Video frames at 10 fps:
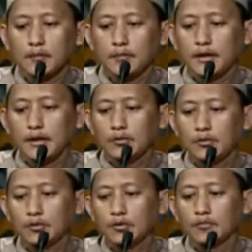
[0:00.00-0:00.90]
Apa
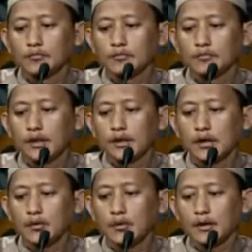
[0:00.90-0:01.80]
hukum
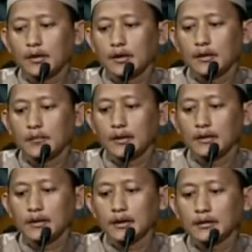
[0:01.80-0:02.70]
berdakwah dengan
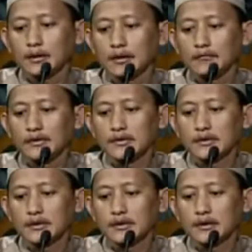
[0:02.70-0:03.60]
media
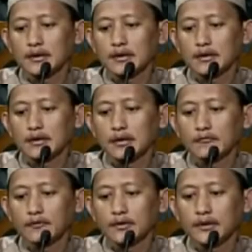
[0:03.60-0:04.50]
televisi dan
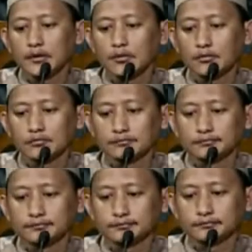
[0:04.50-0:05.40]
dengan video?
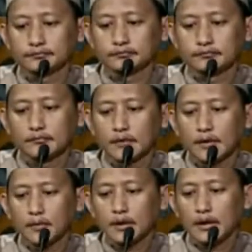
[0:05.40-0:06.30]

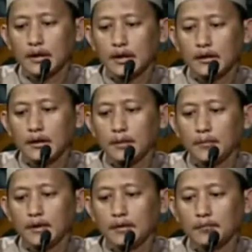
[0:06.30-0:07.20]
Apakah
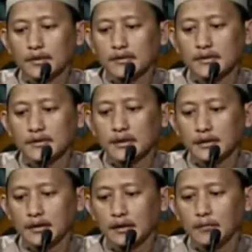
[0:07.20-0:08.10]
ada benar
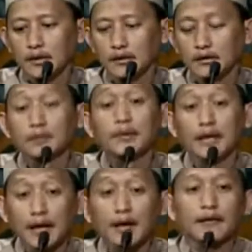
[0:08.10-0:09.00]
perselisihan dalam hal ini?
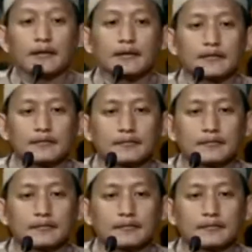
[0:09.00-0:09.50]
Benar.